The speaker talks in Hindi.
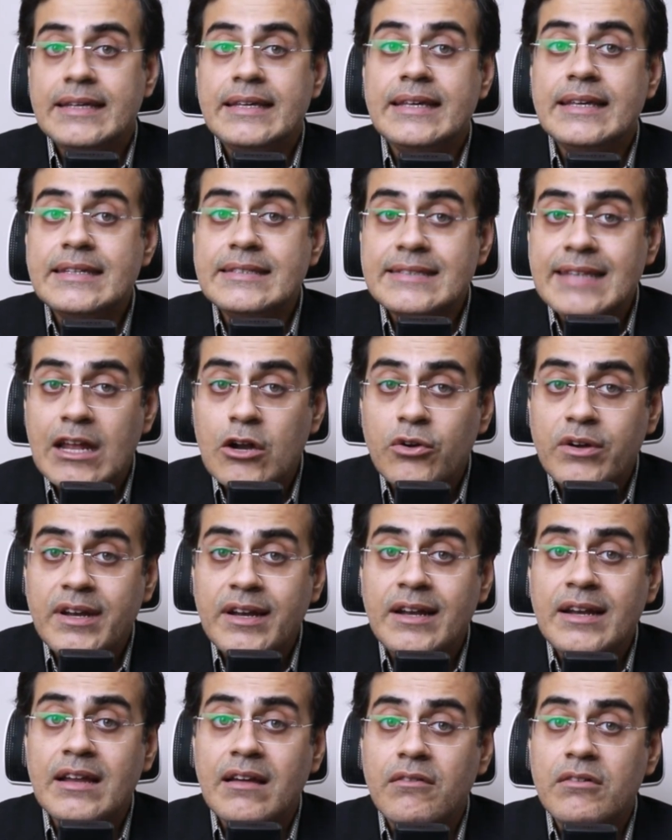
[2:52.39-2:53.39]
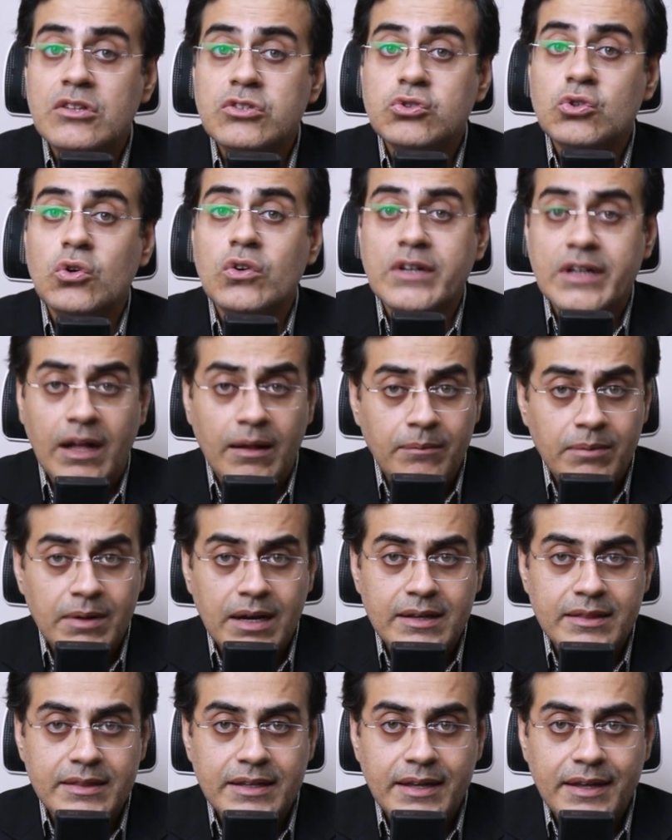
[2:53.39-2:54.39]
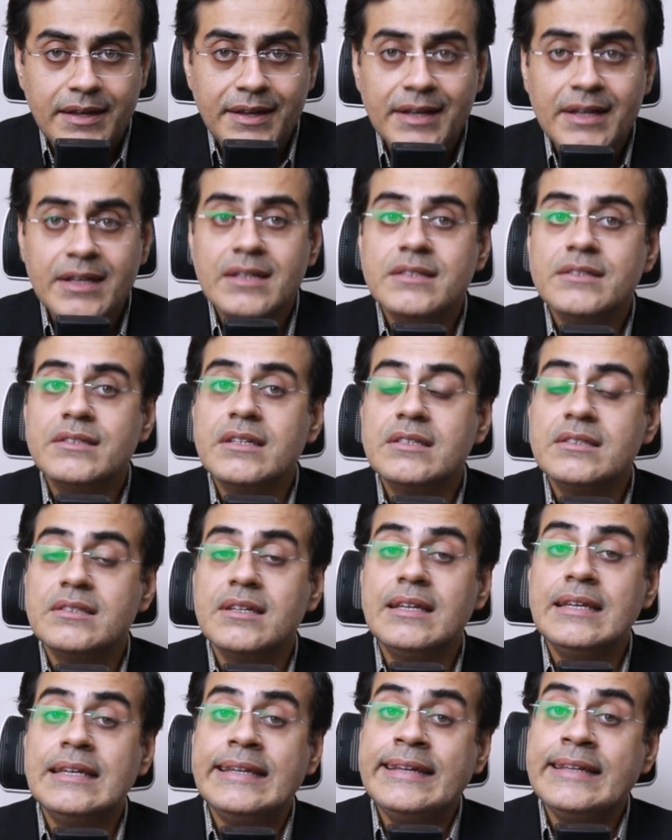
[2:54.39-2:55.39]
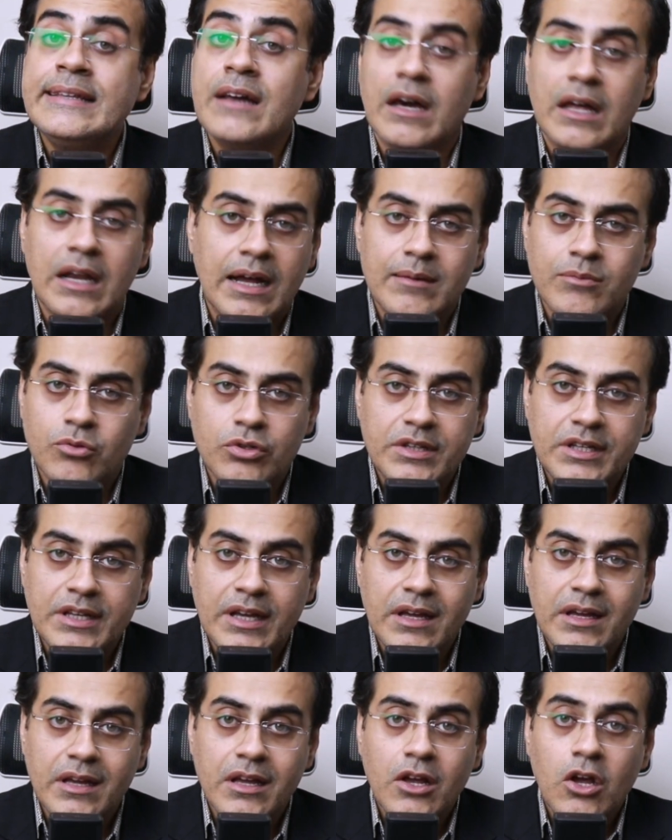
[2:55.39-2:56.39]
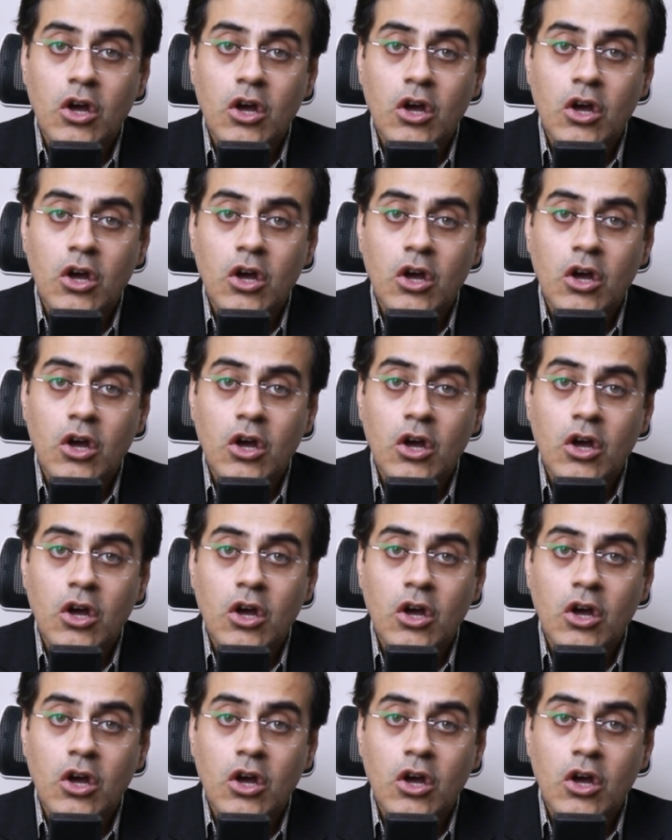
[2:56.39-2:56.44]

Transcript: ये सेरोटिन लेवल्स को कम करते हैं जिससे नींद ख़राब होती है